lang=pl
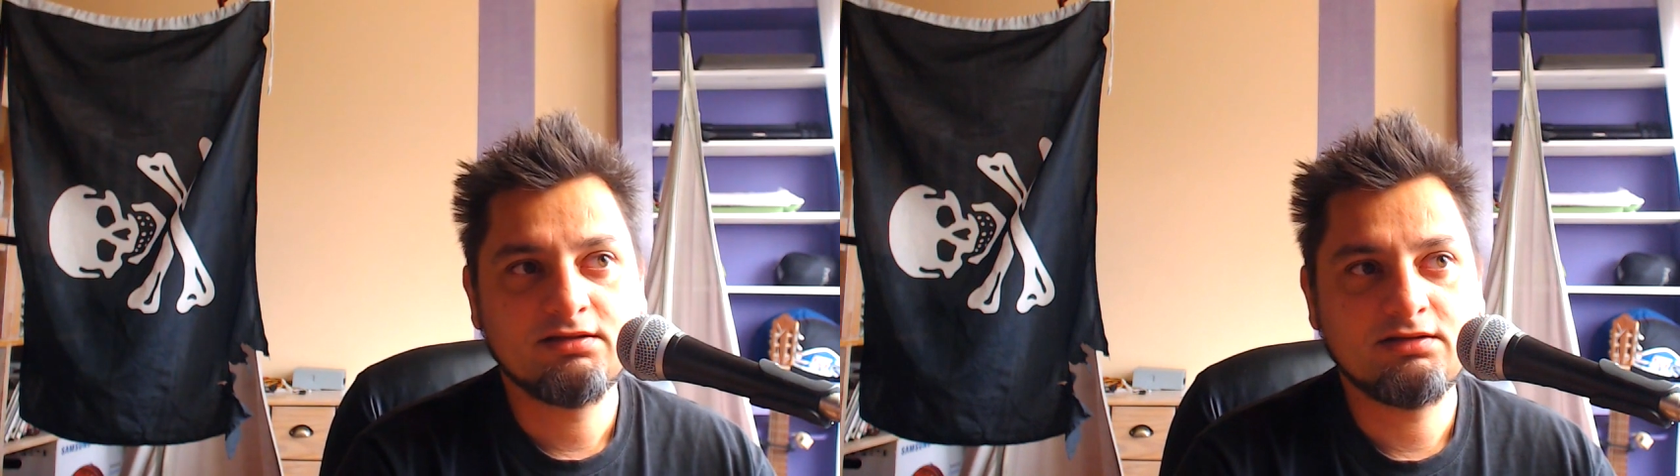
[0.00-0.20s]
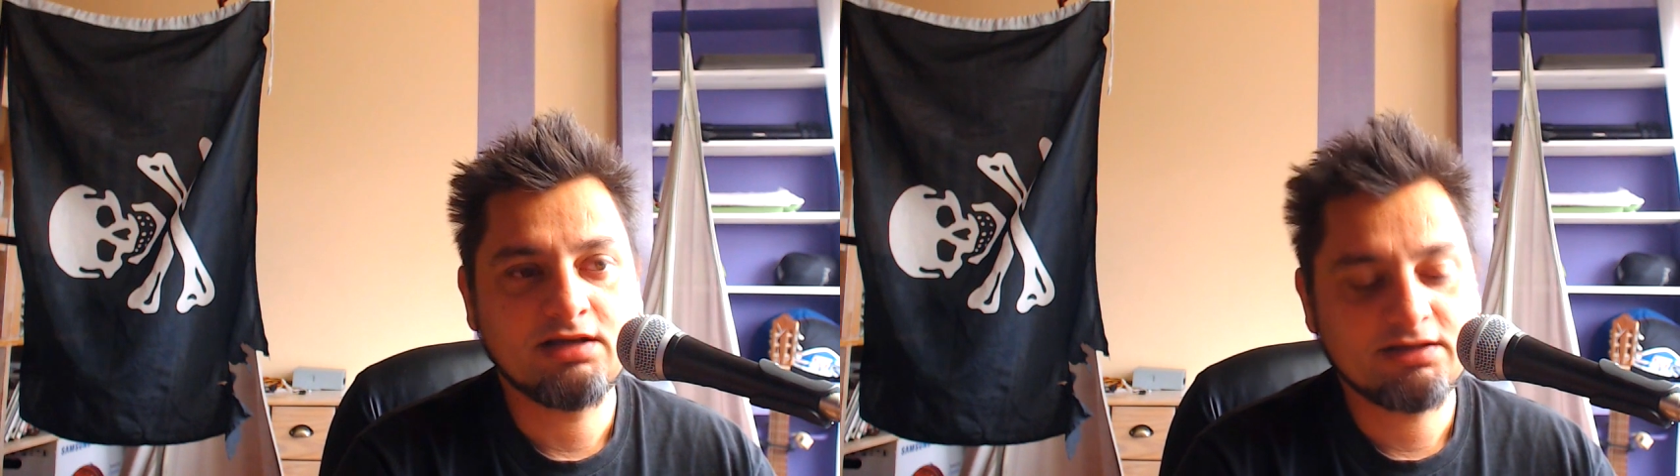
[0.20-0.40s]

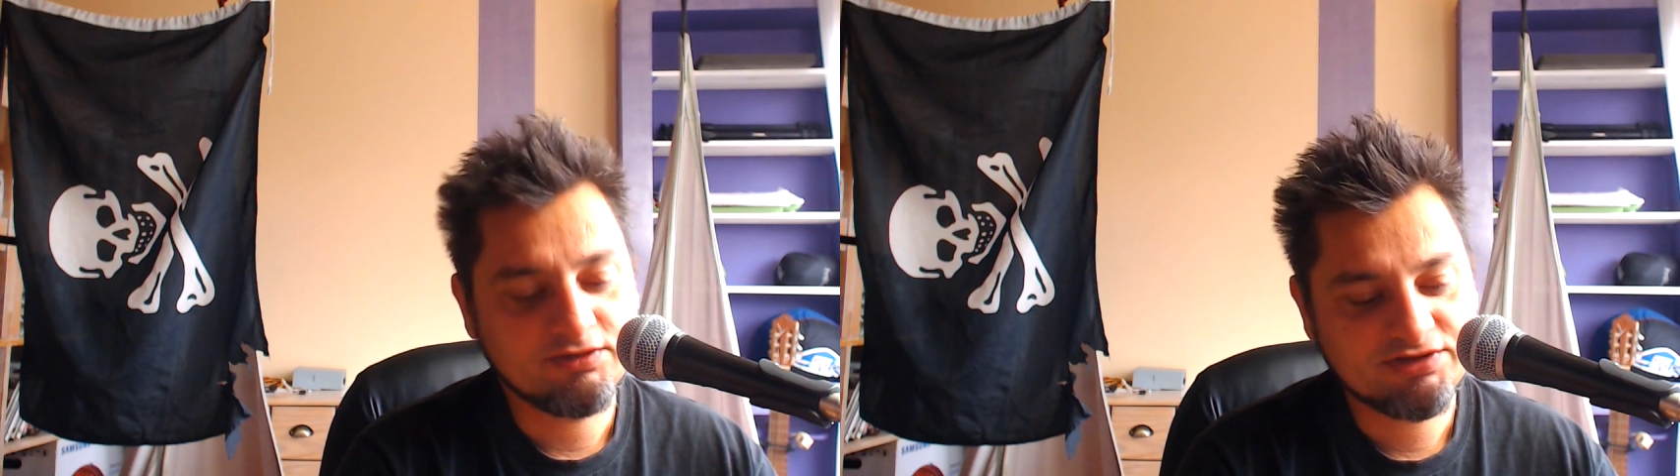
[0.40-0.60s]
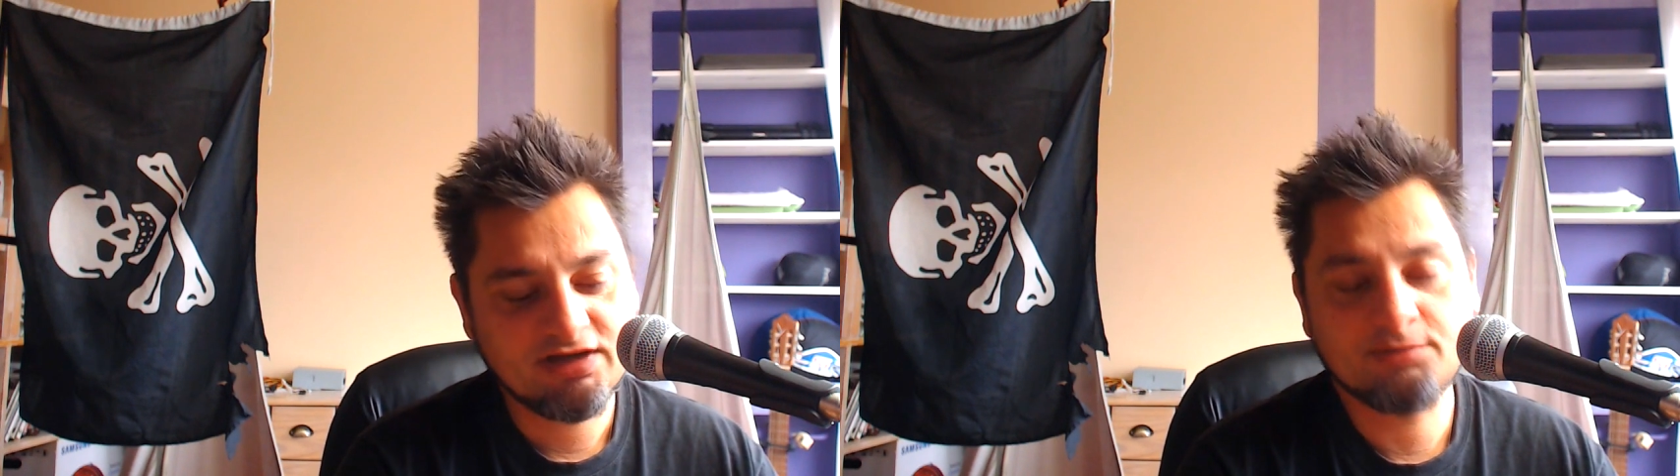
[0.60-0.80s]
ja
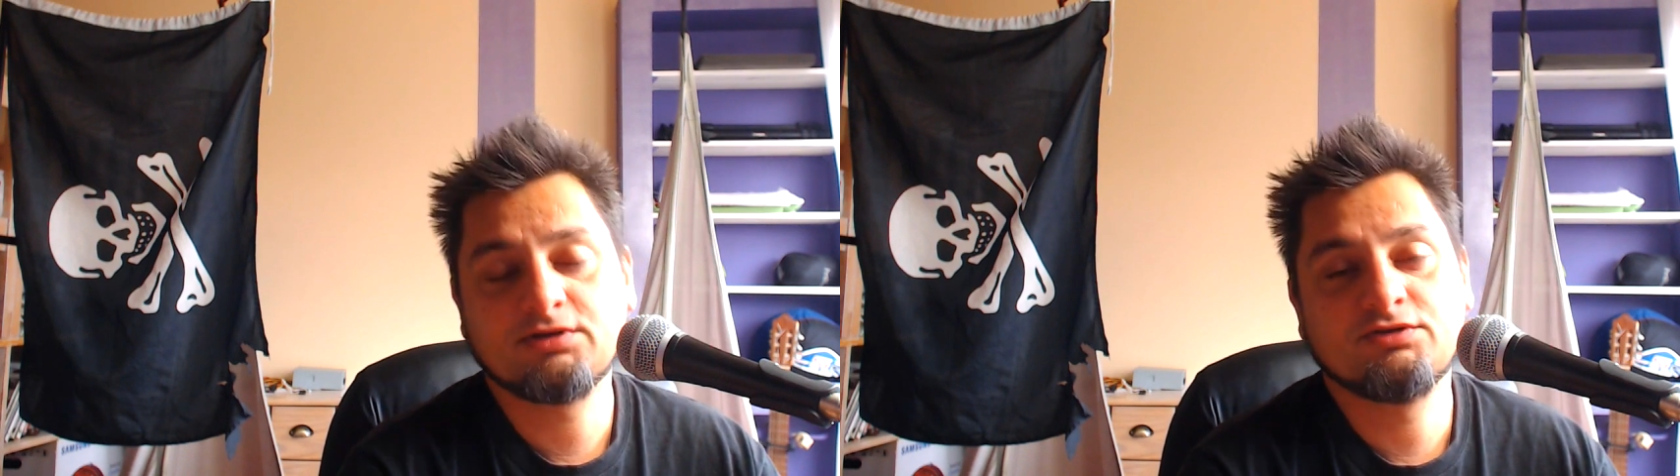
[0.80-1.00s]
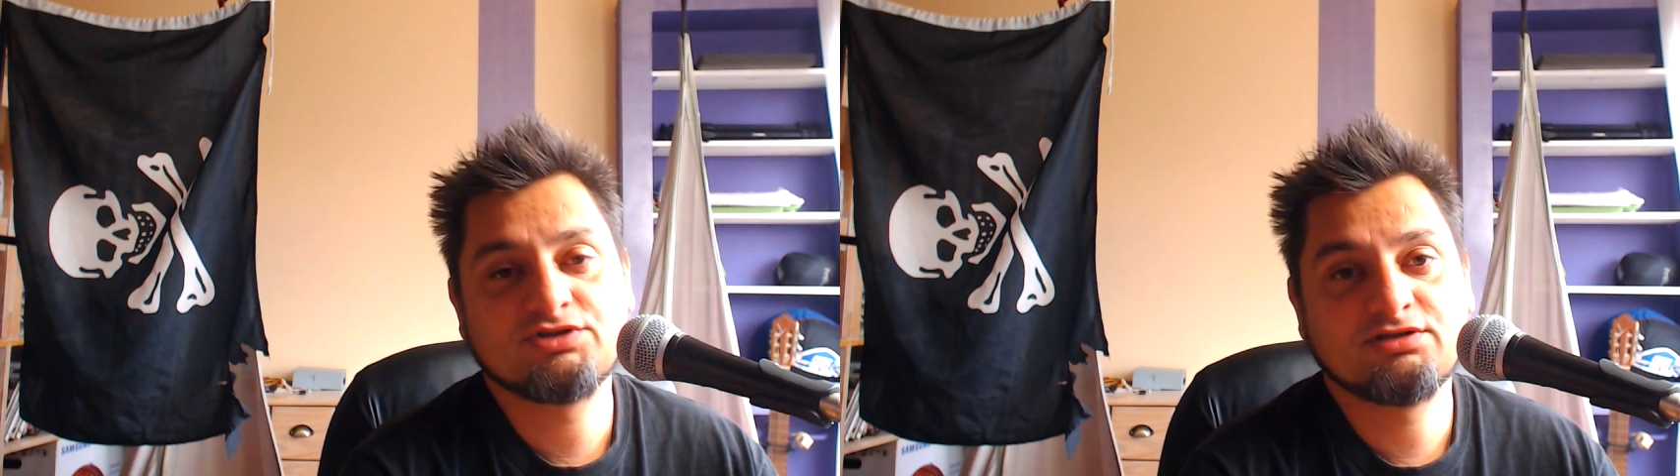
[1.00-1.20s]
nie oceniam
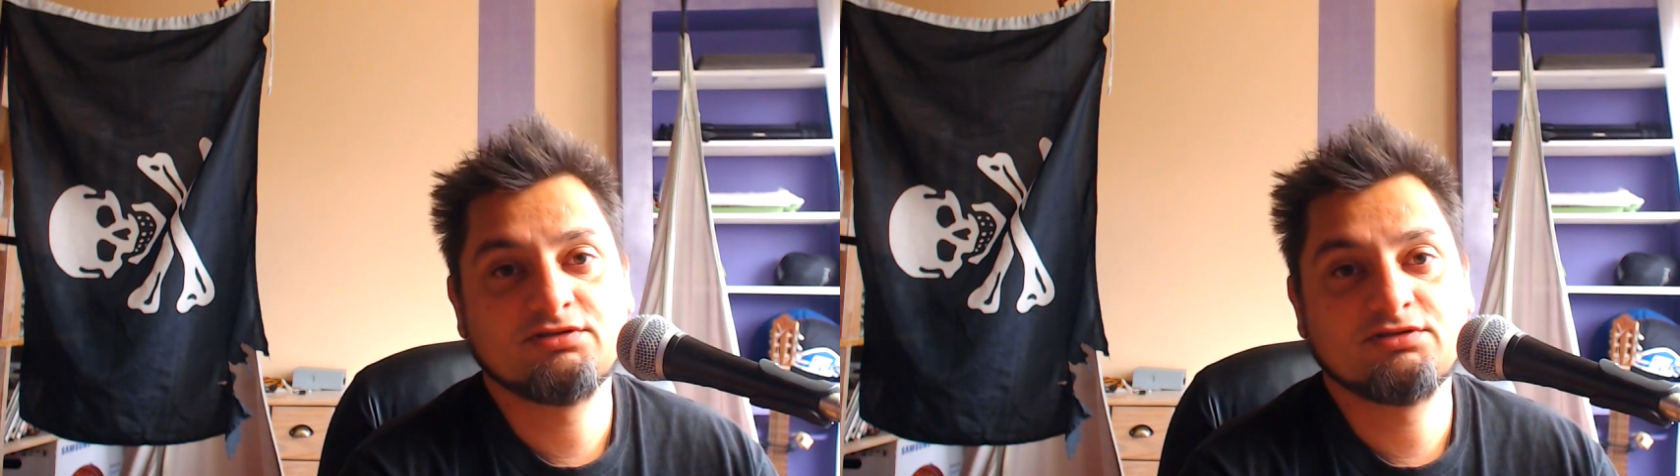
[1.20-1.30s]
tego, czy